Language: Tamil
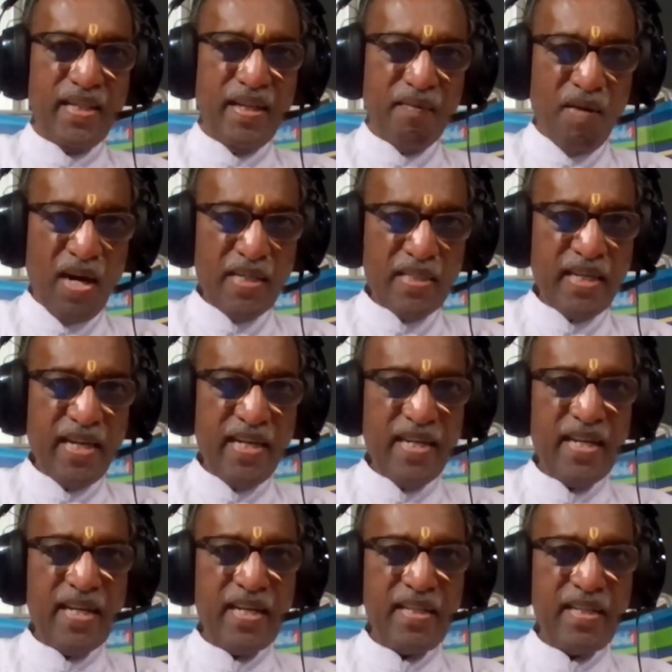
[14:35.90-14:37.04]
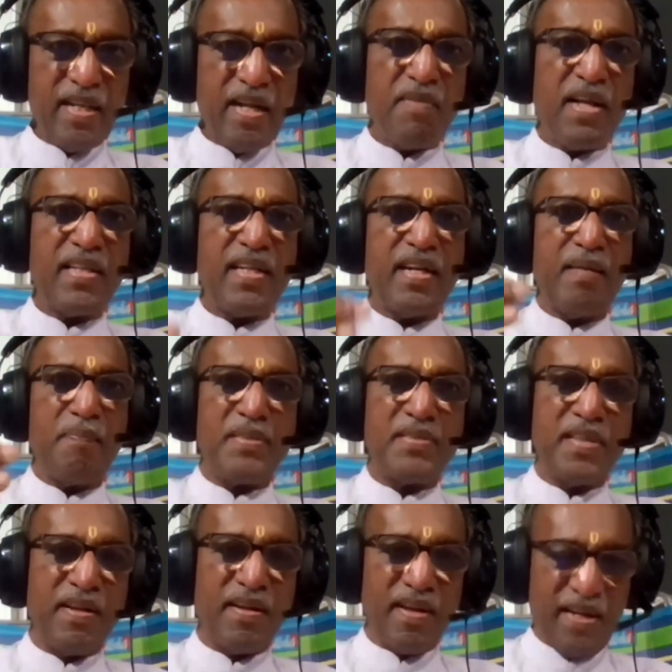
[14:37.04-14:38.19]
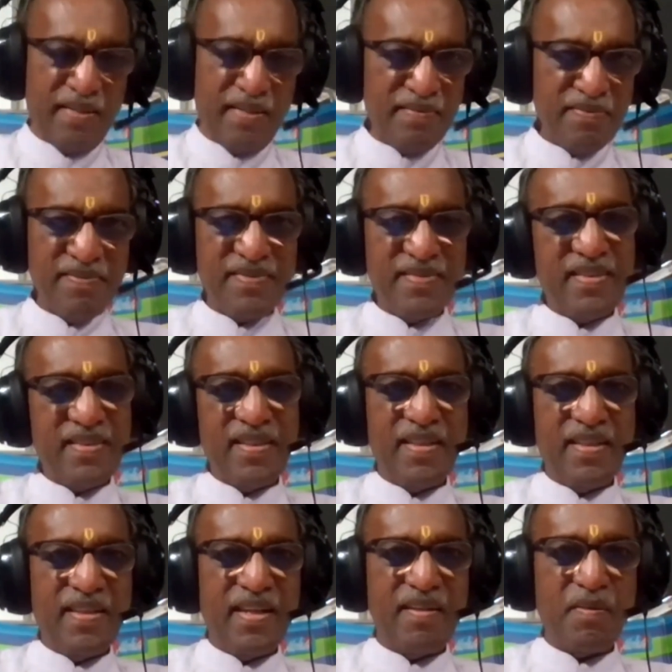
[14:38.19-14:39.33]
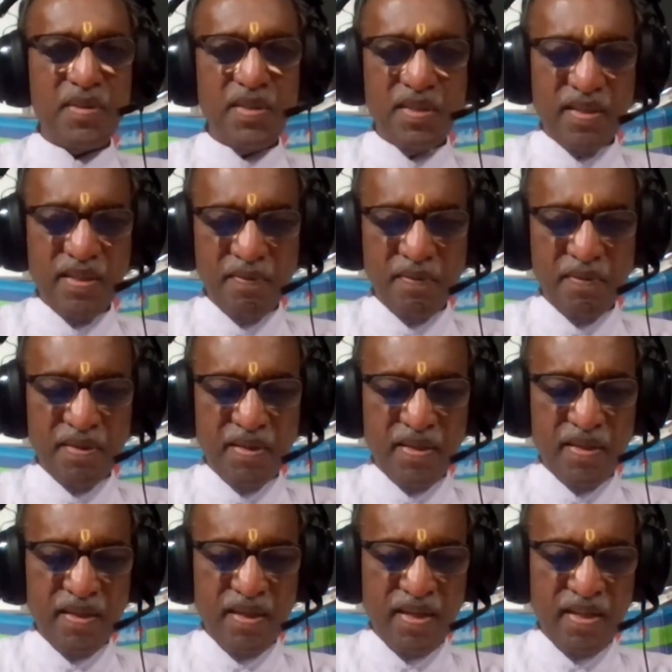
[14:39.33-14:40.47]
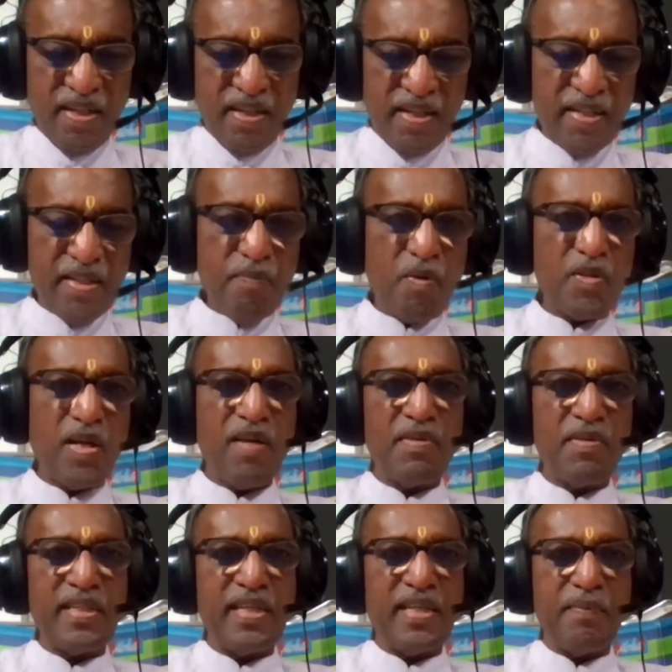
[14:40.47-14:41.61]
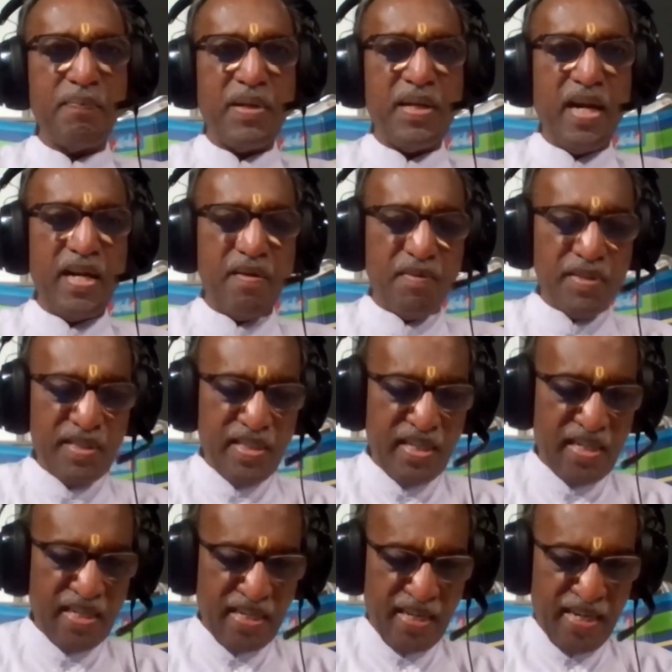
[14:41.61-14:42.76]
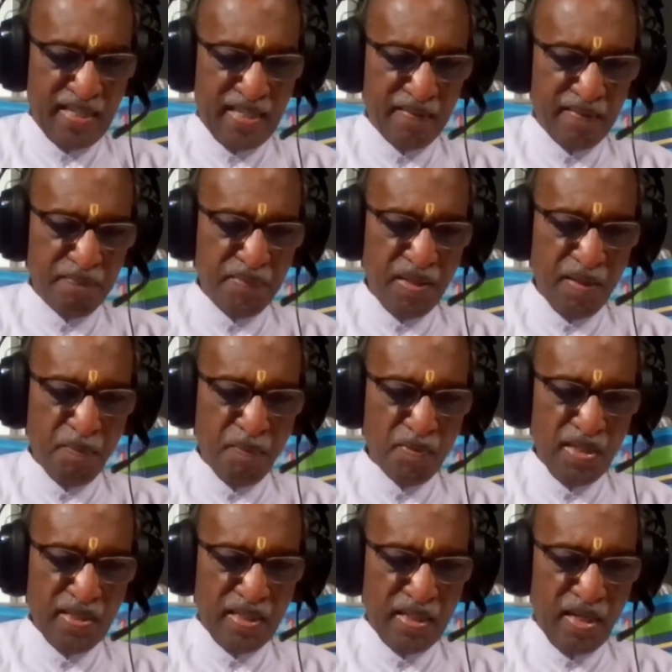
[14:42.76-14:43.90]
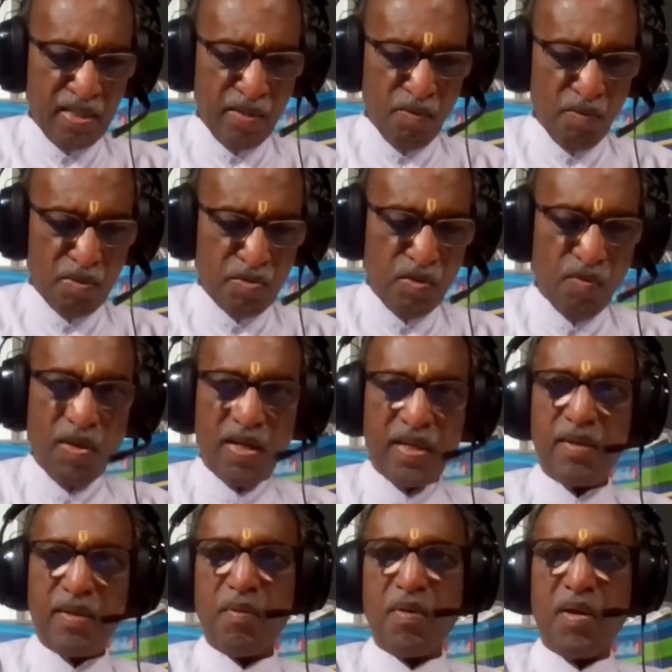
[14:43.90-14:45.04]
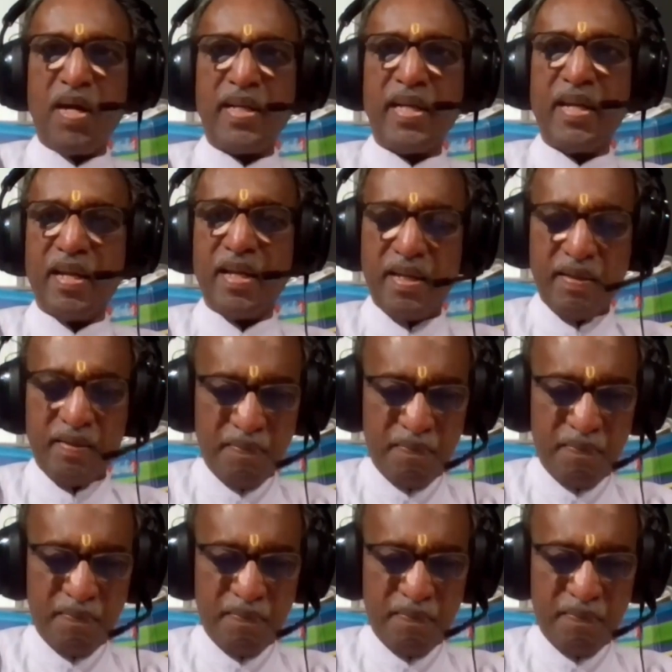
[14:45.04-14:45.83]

இந்த வாழ்க்கை நெறியது தான் வேதங்கள் பேசுகின்றன இது வந்து எது முதல்ல வந்து எது பின்னாடி வந்ததுங்கிறது கிடையாது இப்போ வந்து அந்த காலத்தை ஒன்று சொல்வார்கள் ஒரு ஆங்கில